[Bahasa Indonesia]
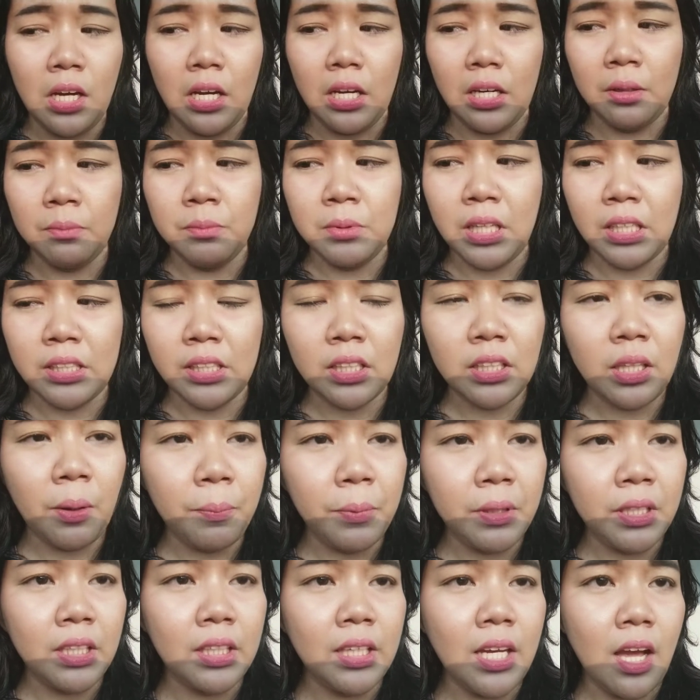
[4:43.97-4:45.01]
uh, bilangnya
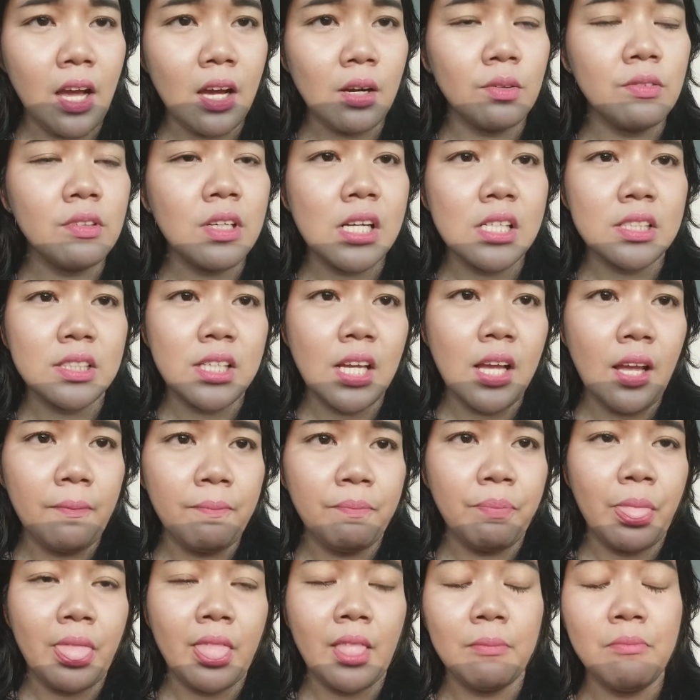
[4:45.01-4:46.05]
tapi ya aku
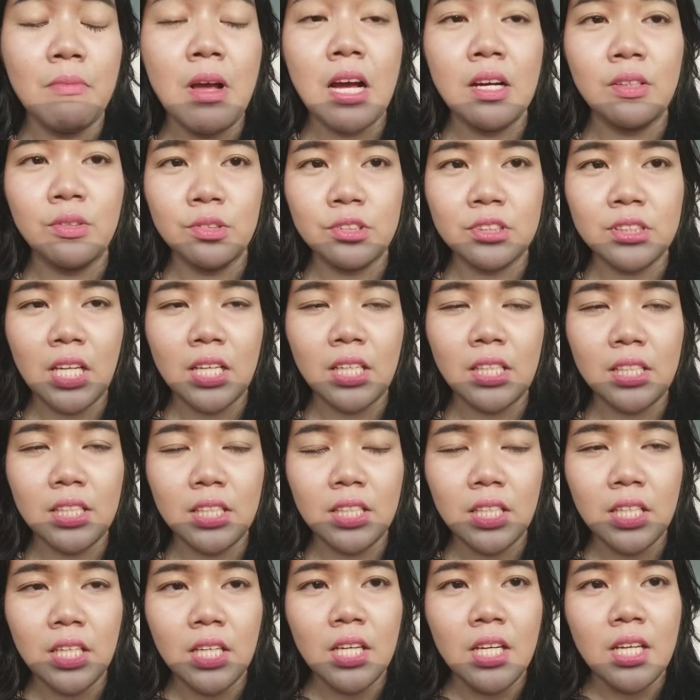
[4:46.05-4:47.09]
ngerasa bagusnya
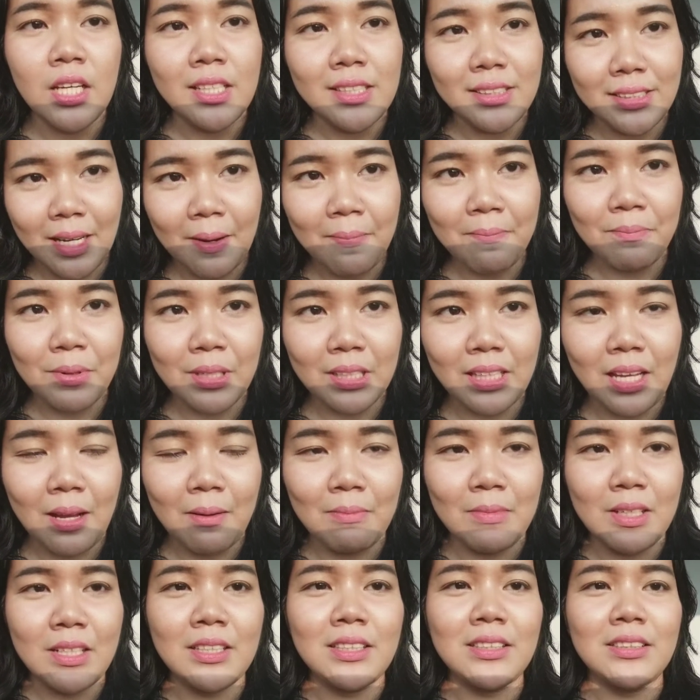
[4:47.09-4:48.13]
di jam
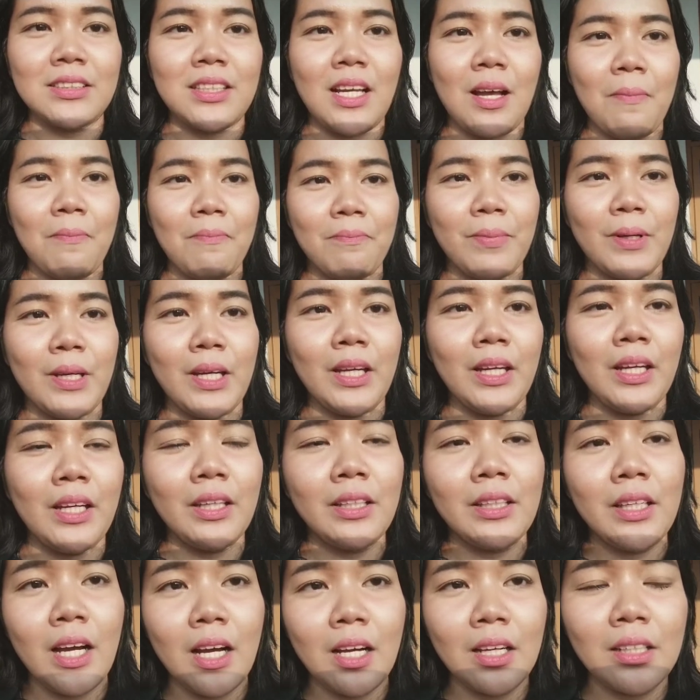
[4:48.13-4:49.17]
pertama
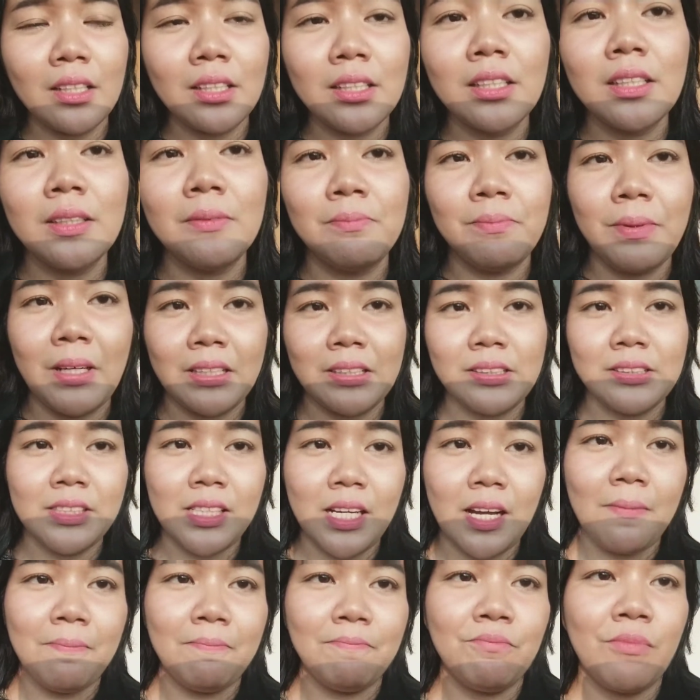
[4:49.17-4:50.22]
sampai yang keempat
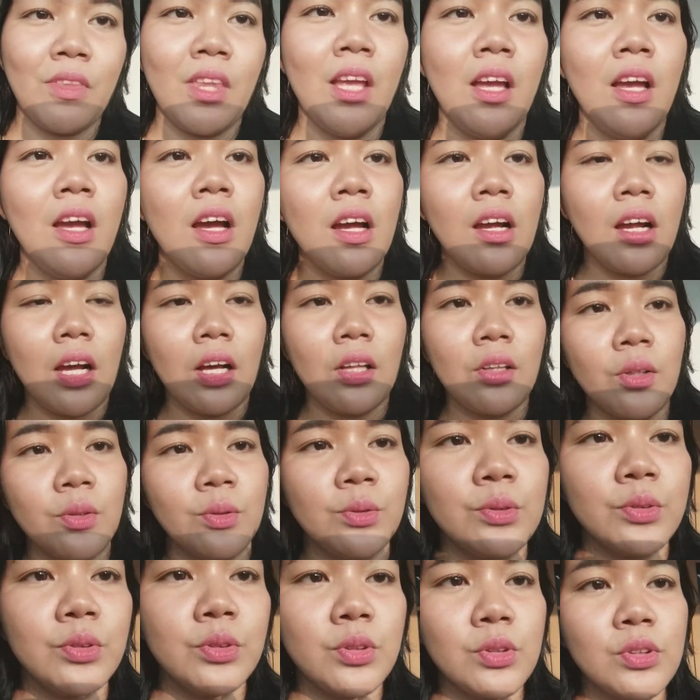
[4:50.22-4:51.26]
jam kalau
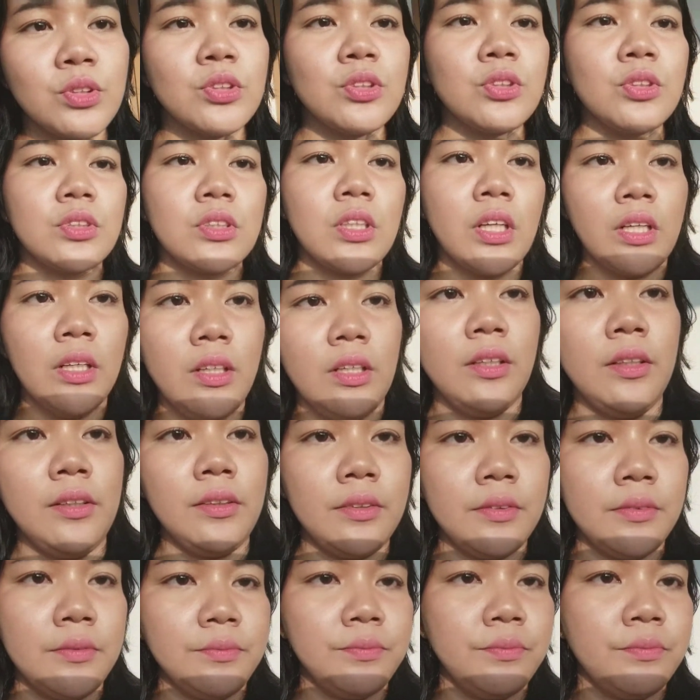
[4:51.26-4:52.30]
untuk
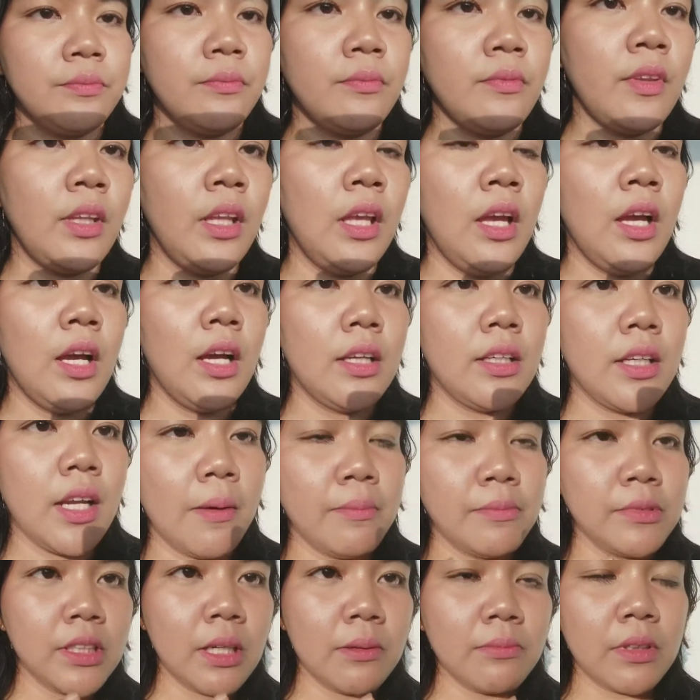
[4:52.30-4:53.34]
6
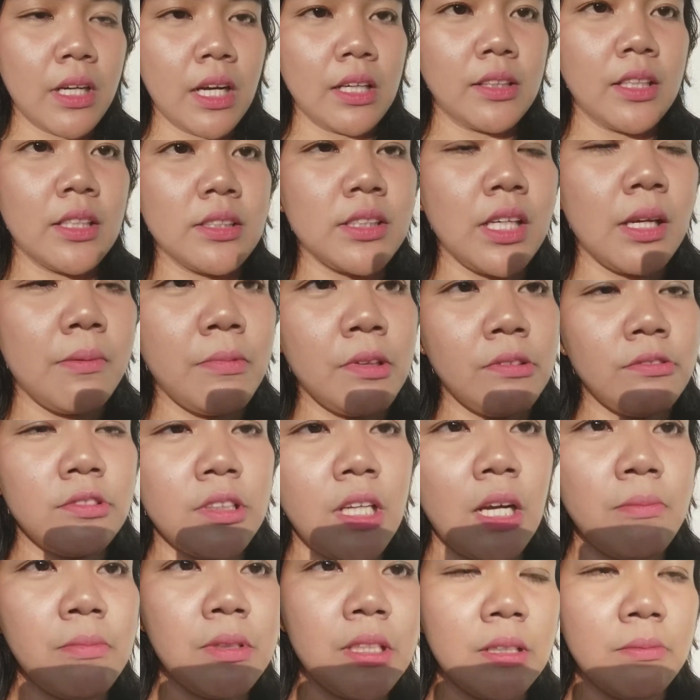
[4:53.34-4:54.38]
jam ke atas emang
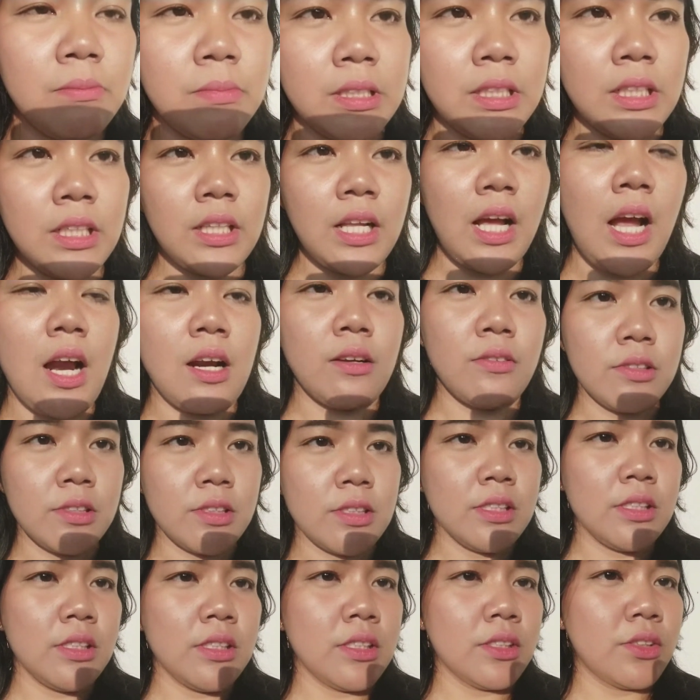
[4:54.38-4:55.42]
udah bener-bener harus
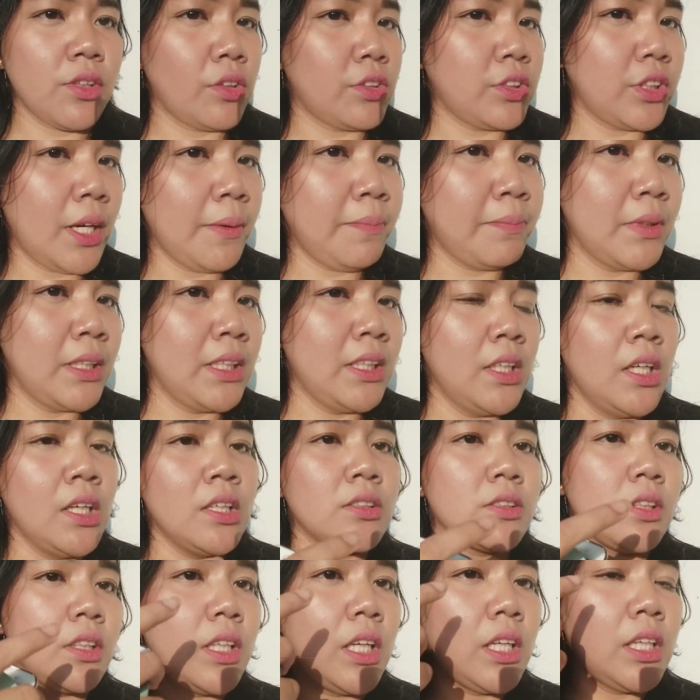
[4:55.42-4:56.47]
di touch up
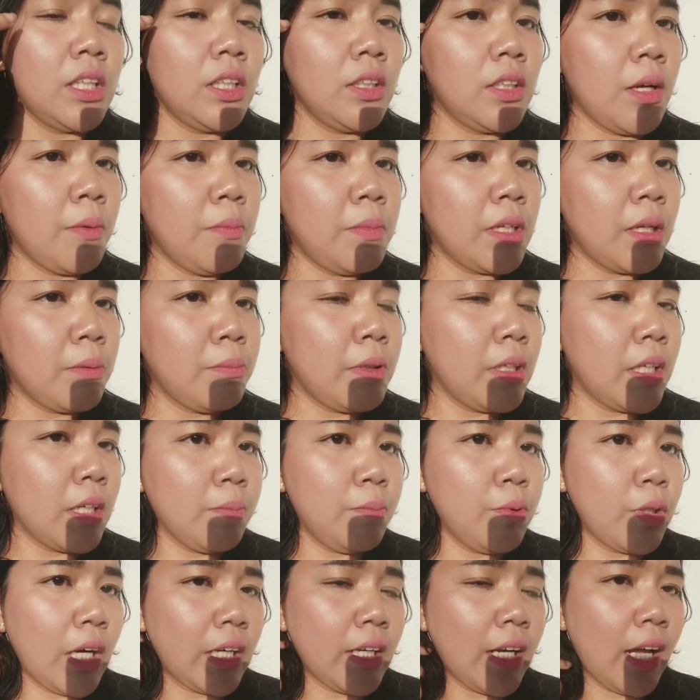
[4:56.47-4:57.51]
soalnya ini udah bener-bener
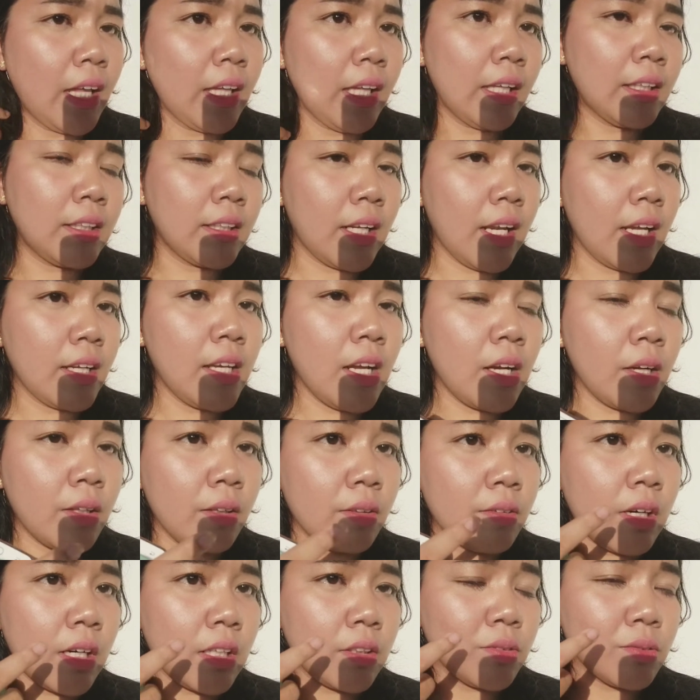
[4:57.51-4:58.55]
bukan highlighter lagi yang
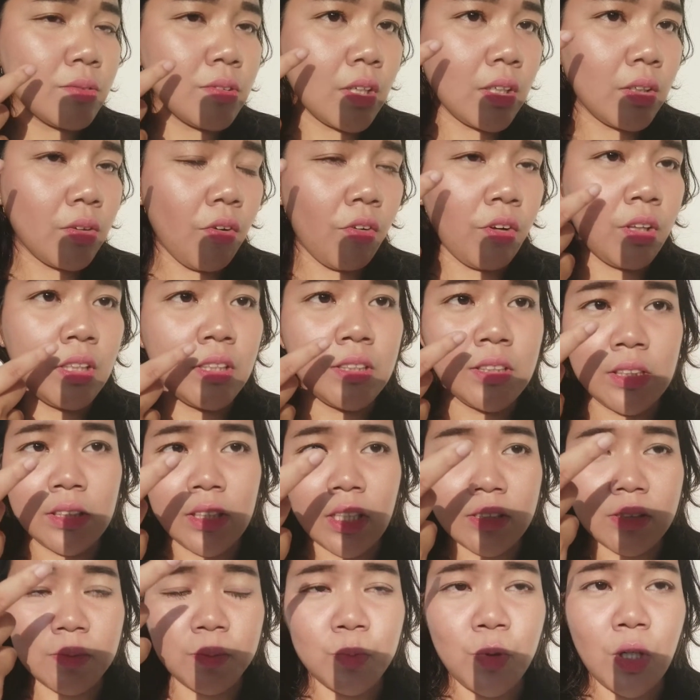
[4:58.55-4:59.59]
keluar udah
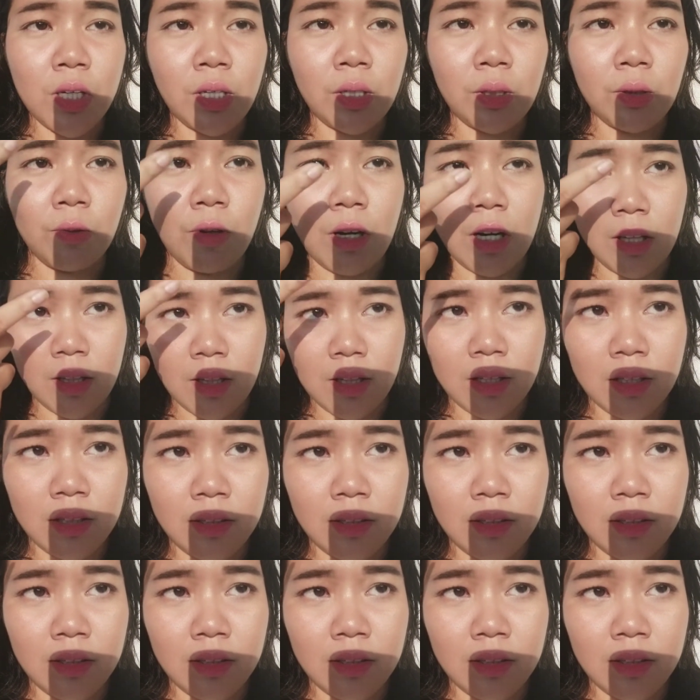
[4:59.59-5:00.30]
oilingnya semuanya keluar